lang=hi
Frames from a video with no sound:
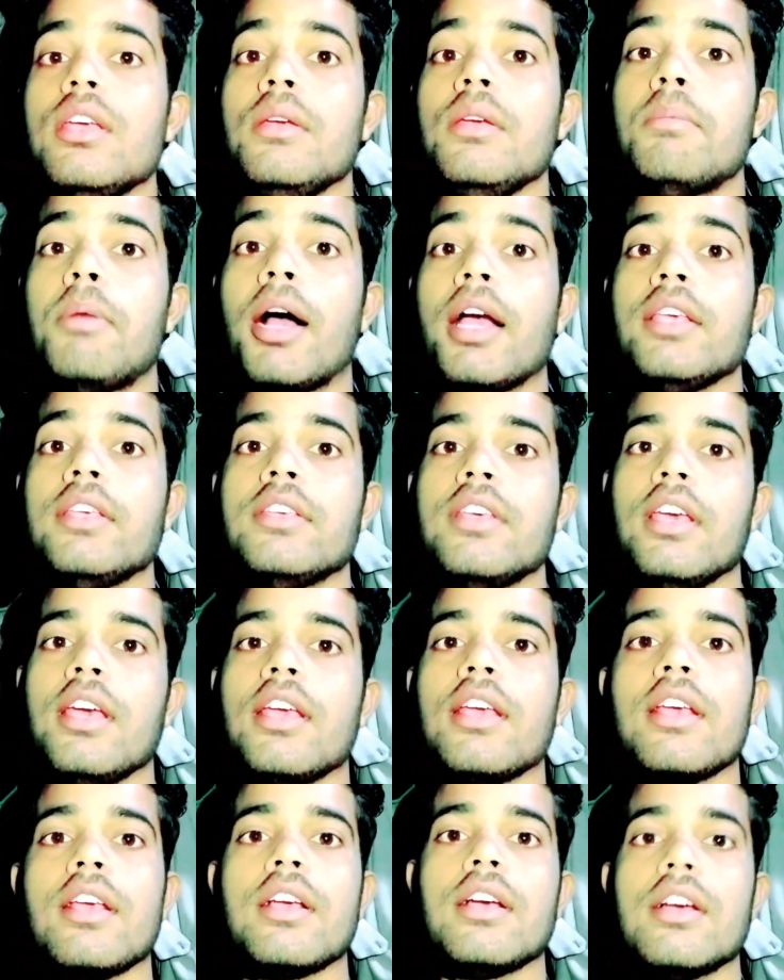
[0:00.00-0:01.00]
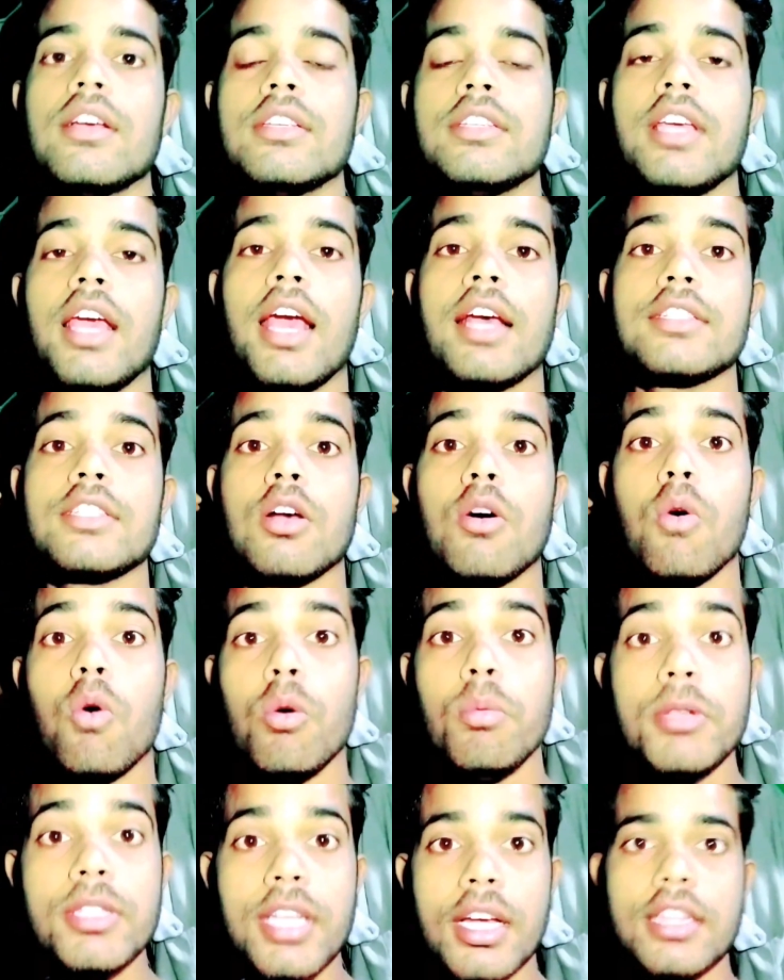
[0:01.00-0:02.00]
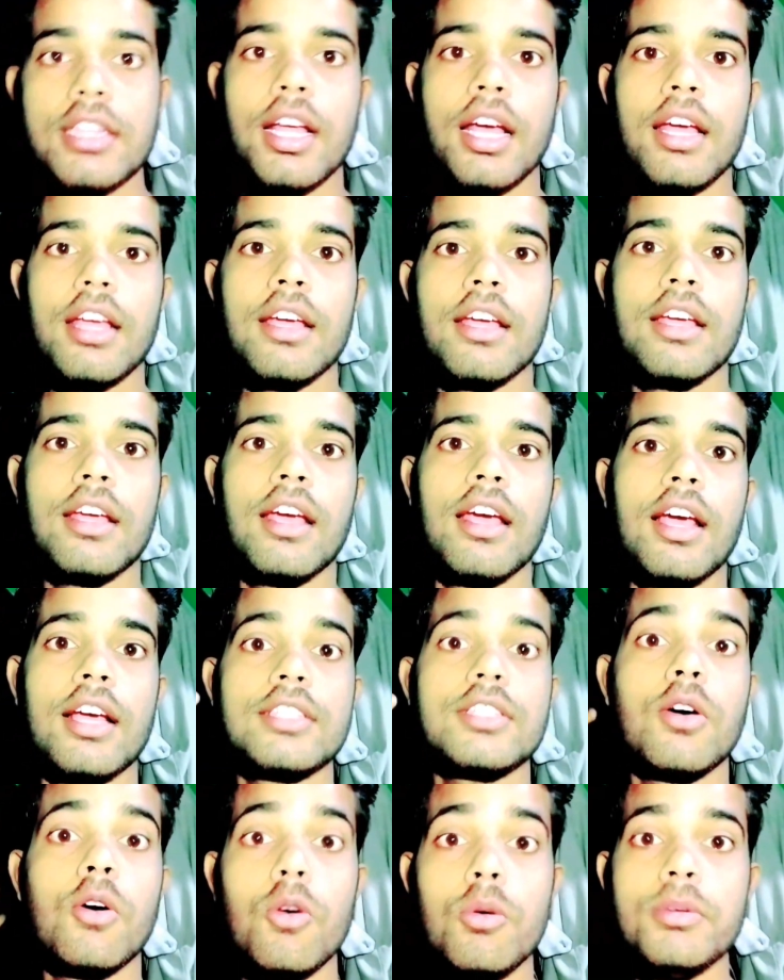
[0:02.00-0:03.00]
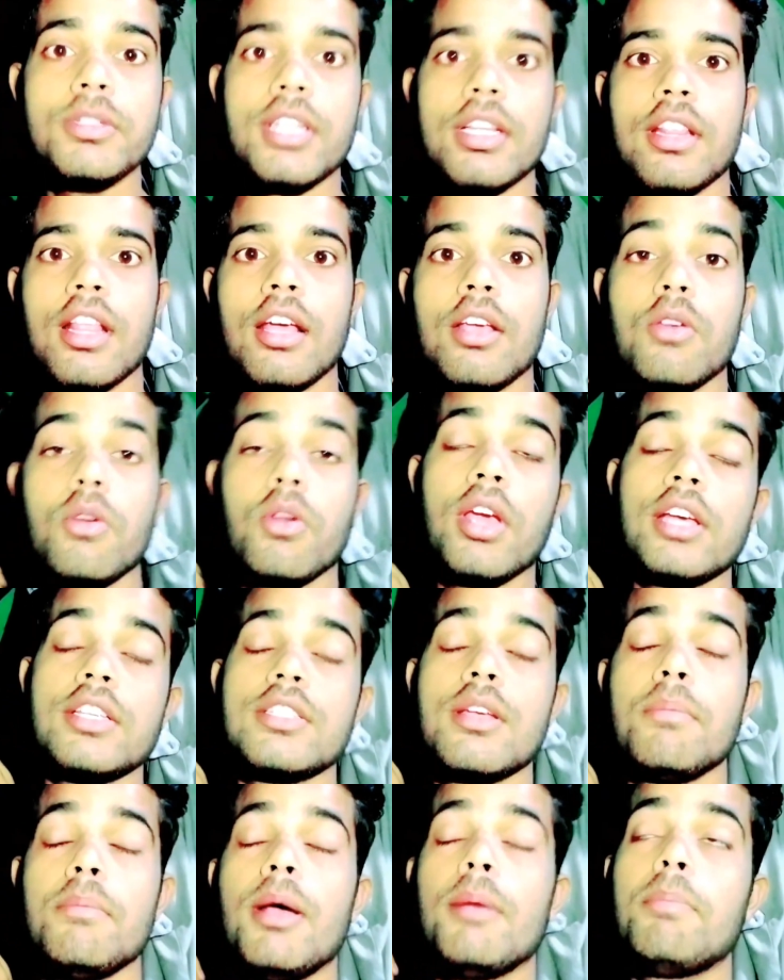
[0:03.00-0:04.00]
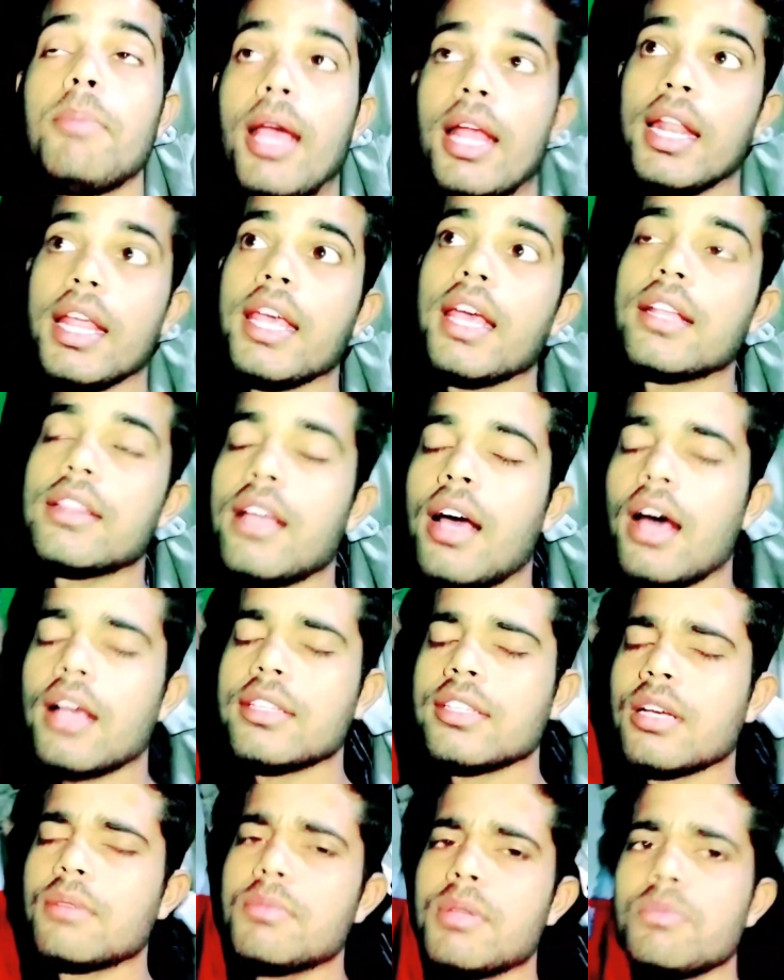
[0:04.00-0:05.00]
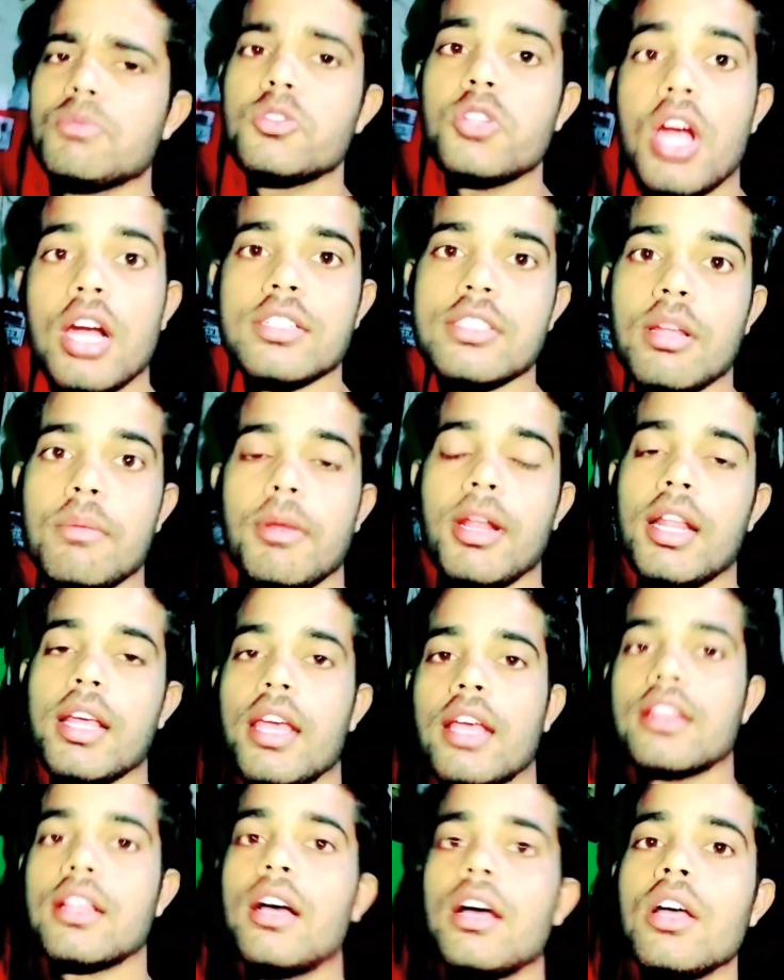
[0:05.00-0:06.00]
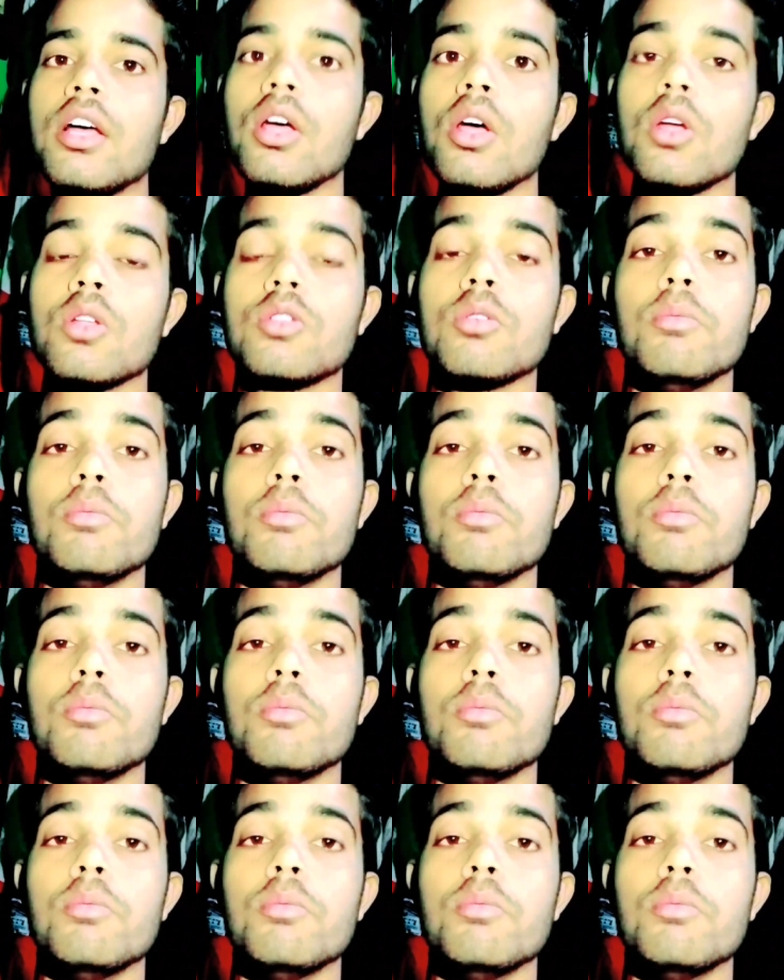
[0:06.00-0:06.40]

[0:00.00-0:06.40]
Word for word: कि भाई ये ये ऐसा हो भी सकता है ऐसा हो भी सकता है क्योंकि गाइज जब मैं पहले गया था आज से कम से कम चार साल पहले गया था